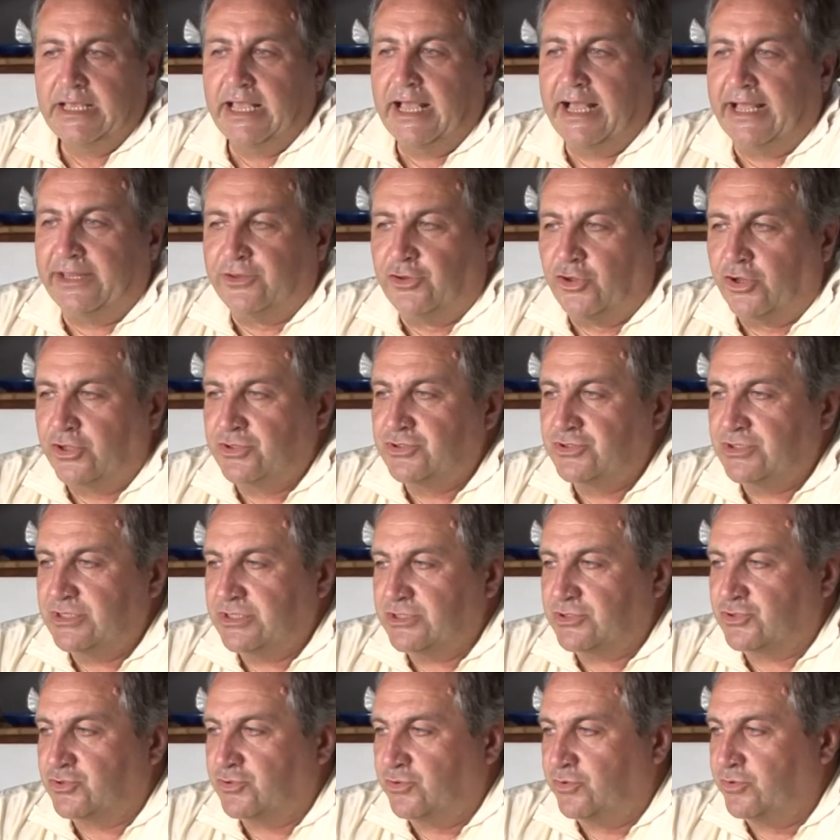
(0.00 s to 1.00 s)
Ad
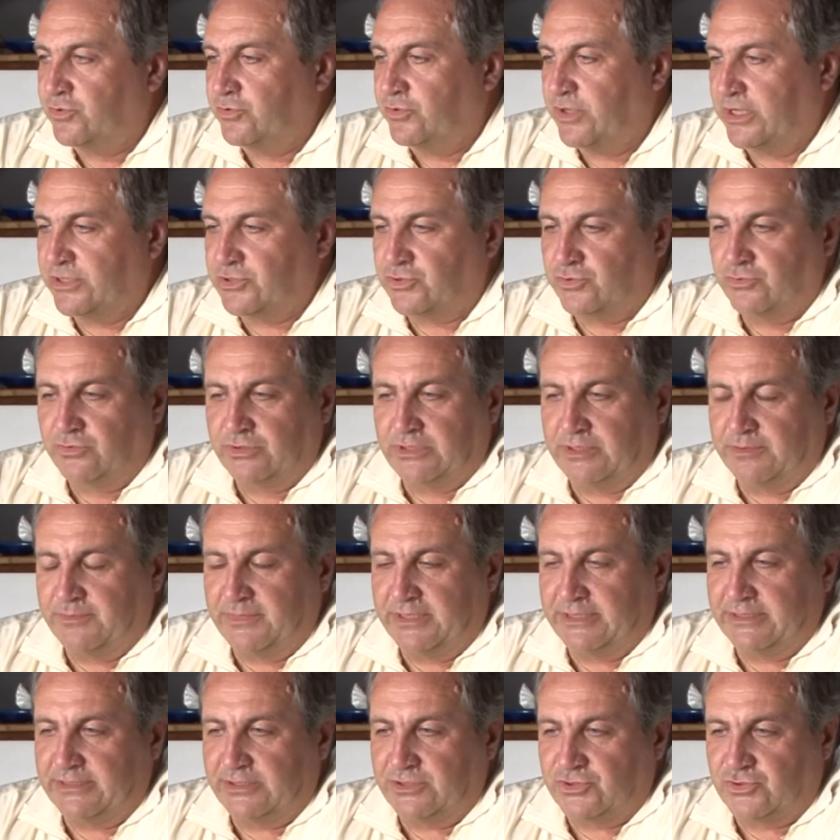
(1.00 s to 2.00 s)
oggi sono
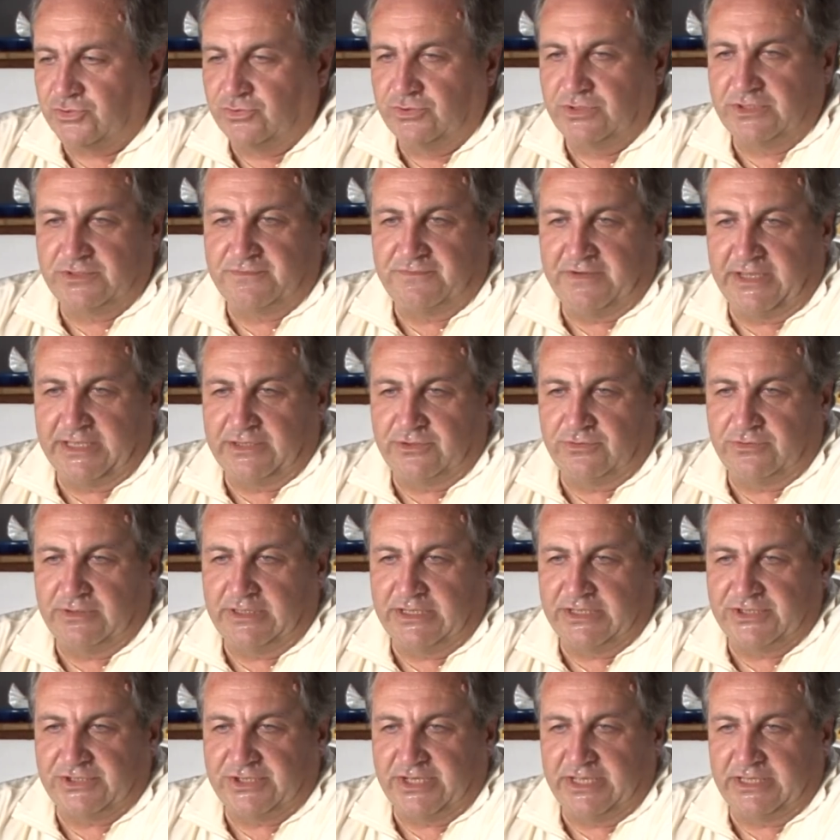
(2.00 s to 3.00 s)
assolutamente soddisfatto
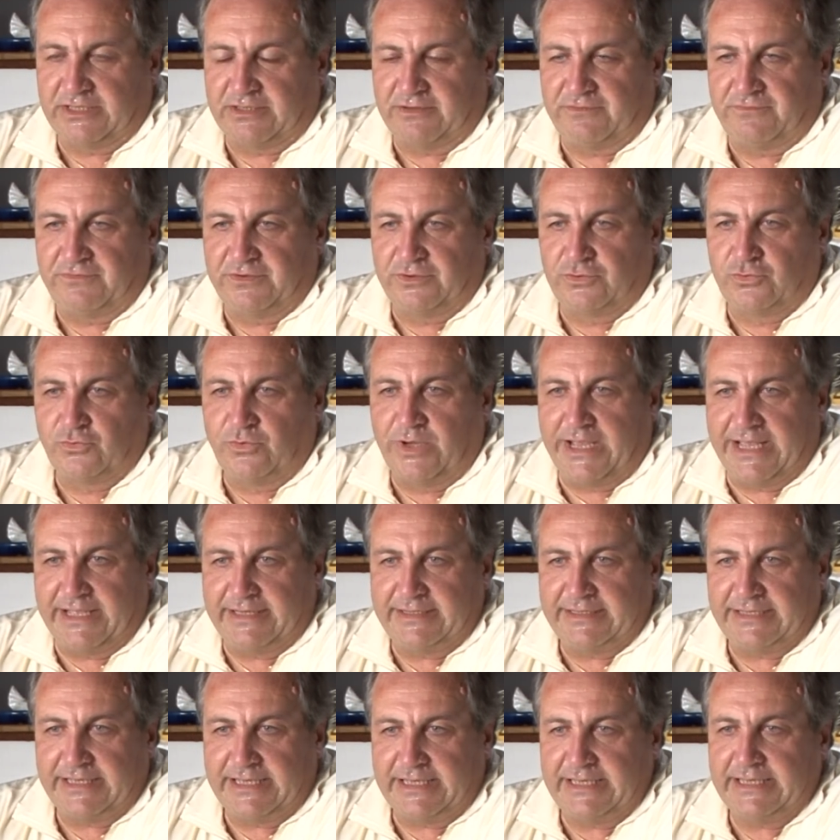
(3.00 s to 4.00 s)
della scelta
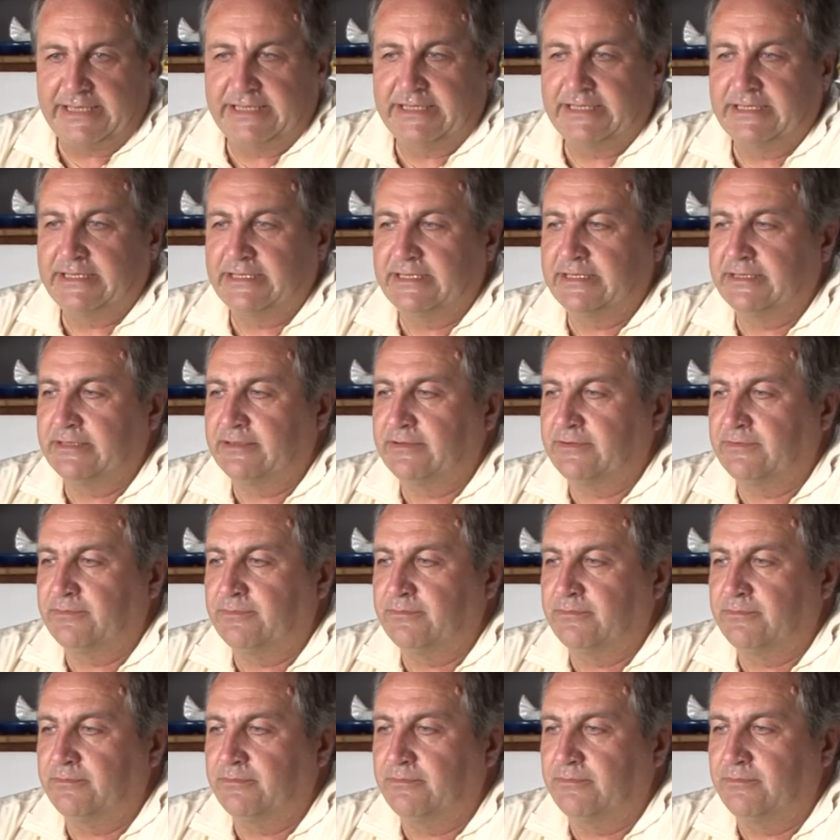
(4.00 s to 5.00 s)
effettuata,
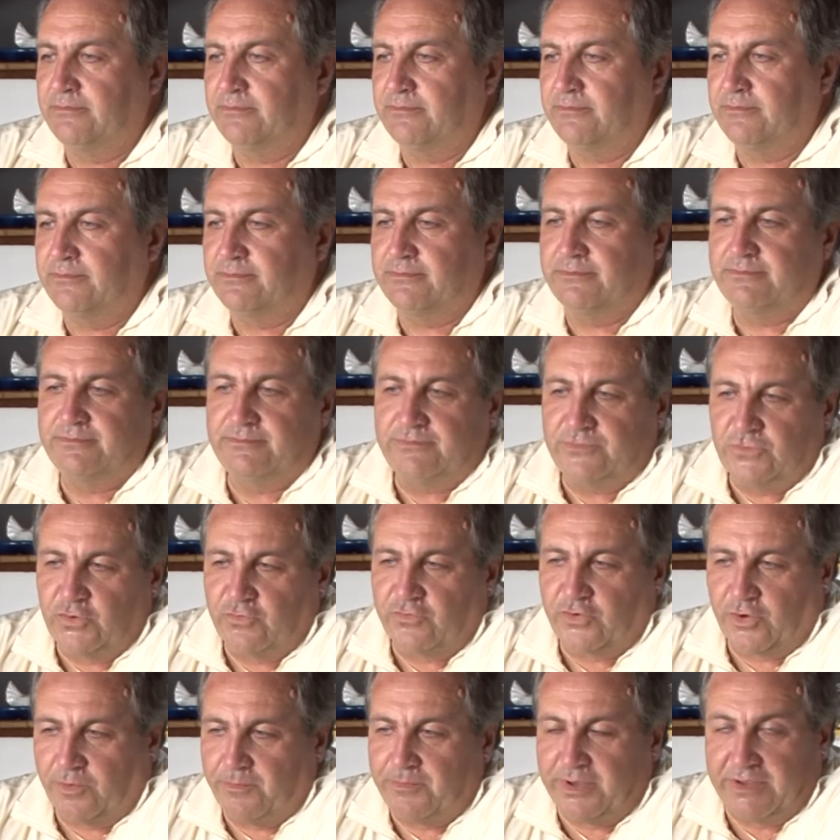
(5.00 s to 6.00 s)
ehm,
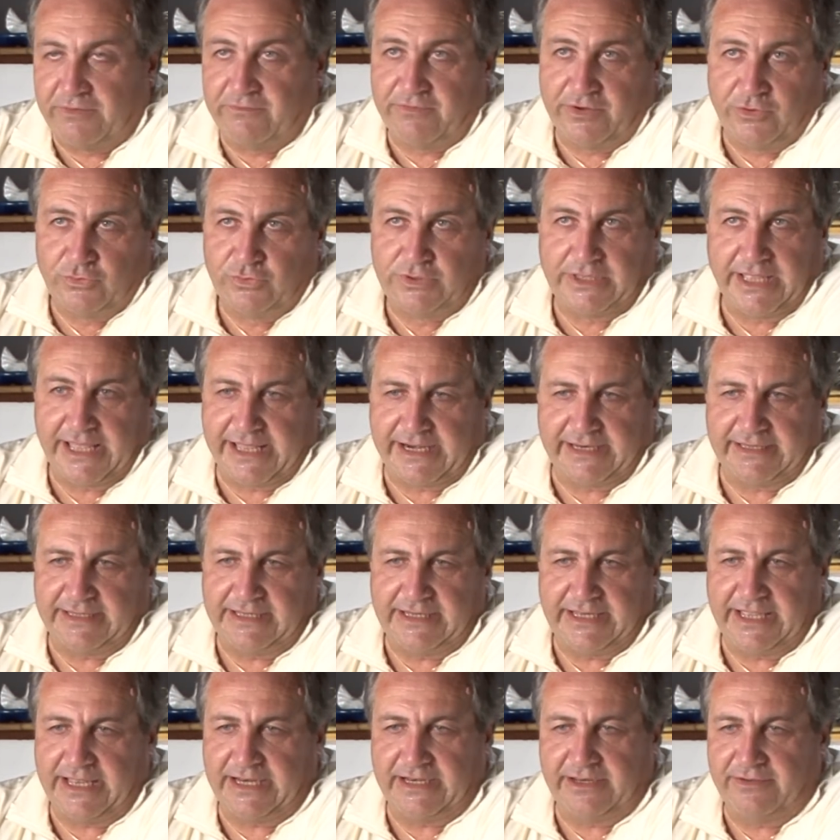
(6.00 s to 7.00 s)
dovrò ben valutare
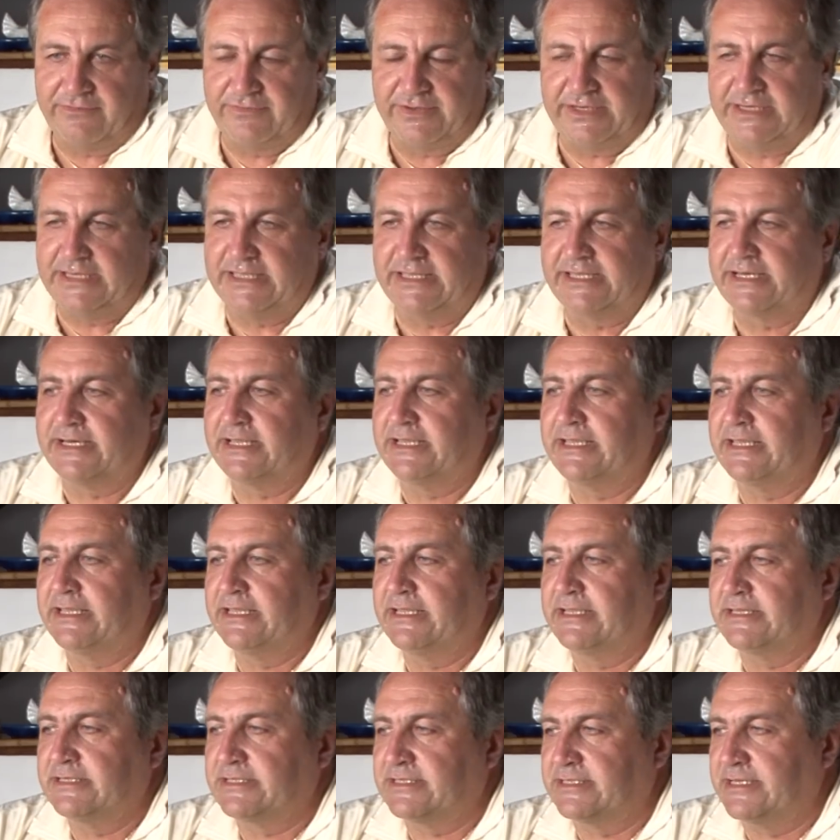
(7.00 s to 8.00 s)
negli anni a
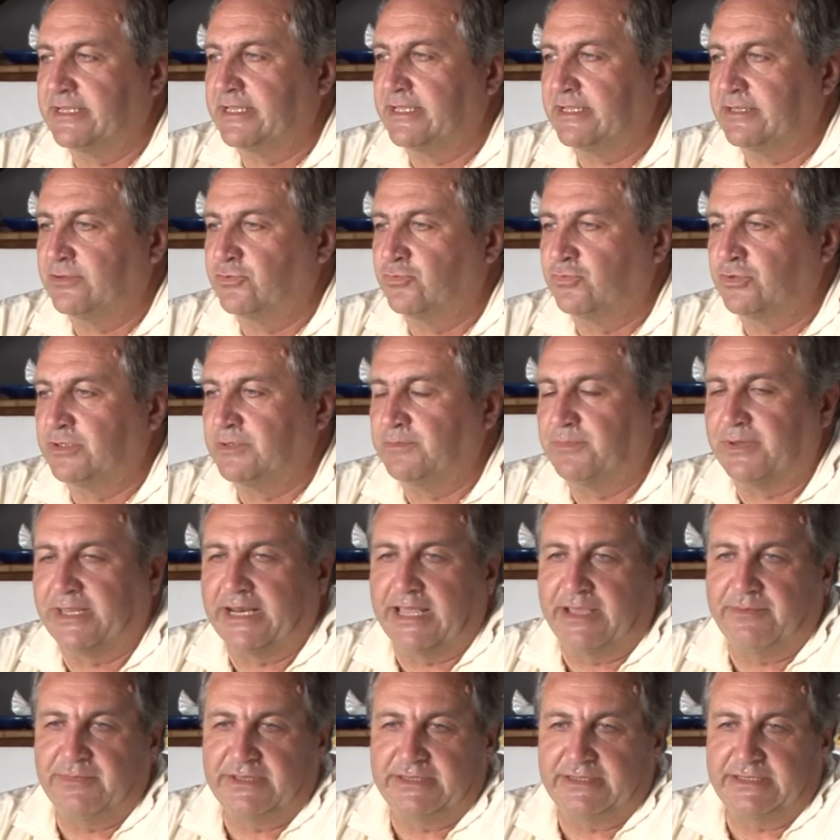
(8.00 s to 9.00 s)
venire se tutti i
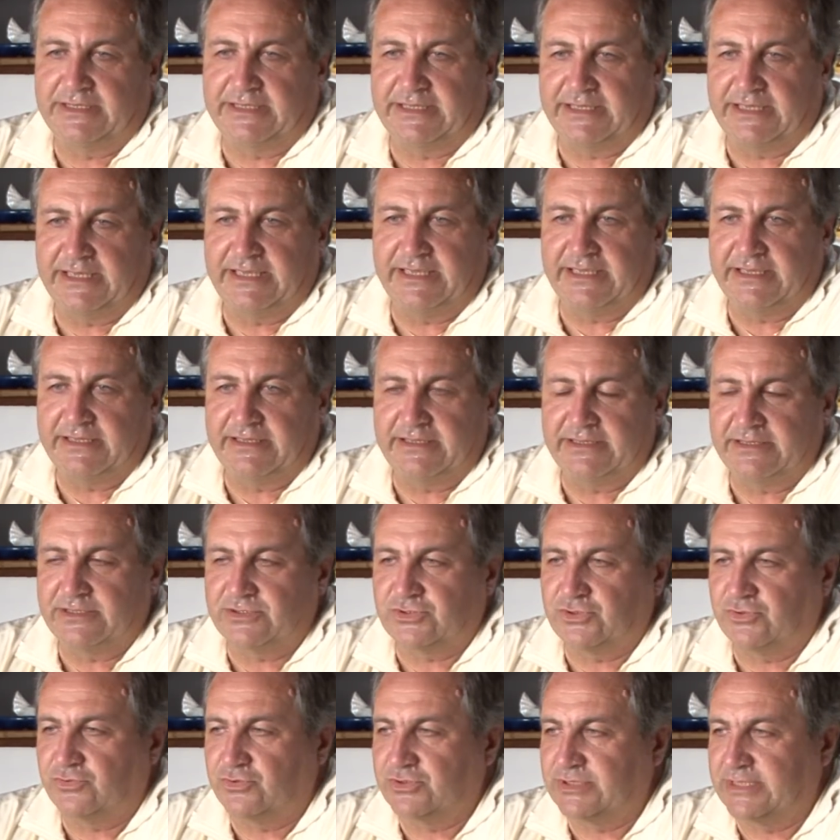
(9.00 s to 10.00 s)
parametri che eh,
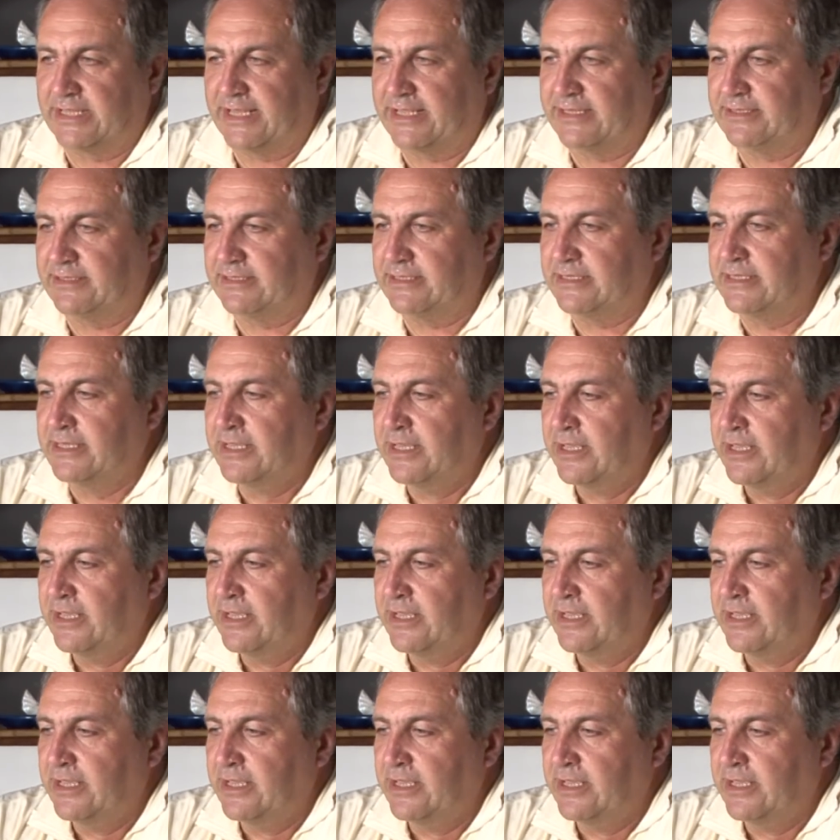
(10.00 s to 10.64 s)
sono stati